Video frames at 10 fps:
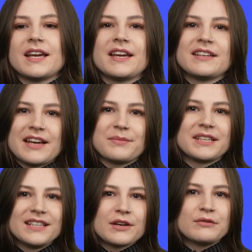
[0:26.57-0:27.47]
Äh, da habe
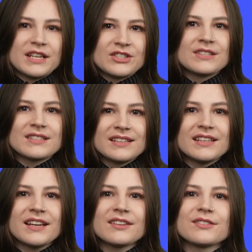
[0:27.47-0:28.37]
ich League of Legends
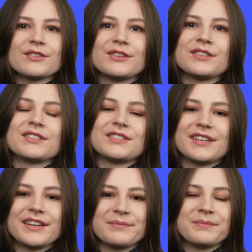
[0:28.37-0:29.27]
entdeckt und
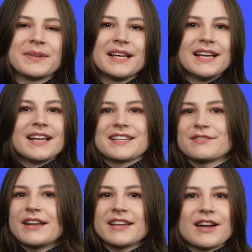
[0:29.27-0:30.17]
ähm,
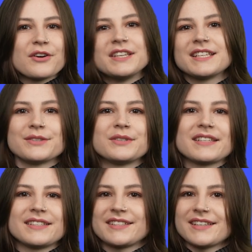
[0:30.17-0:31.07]
das war dann auch nicht so,
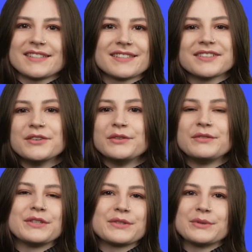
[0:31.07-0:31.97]
dass sich das
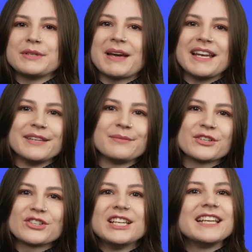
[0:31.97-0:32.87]
irgendwie so in mein Leben
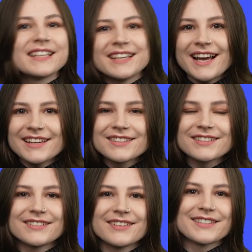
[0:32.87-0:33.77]
geschlichen
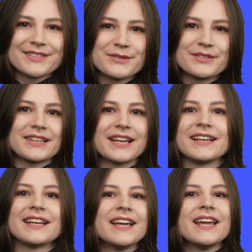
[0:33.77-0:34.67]
hat oder so,
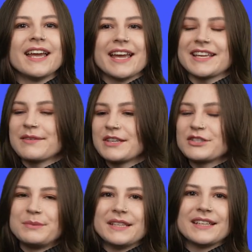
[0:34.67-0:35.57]
sondern ich habe
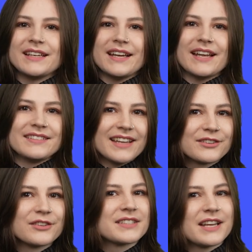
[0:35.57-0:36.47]
das Spiel
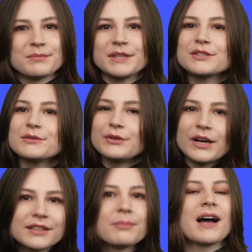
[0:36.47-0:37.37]
entdeckt und es hat mich
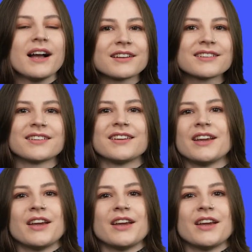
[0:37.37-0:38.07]
sofort gepackt.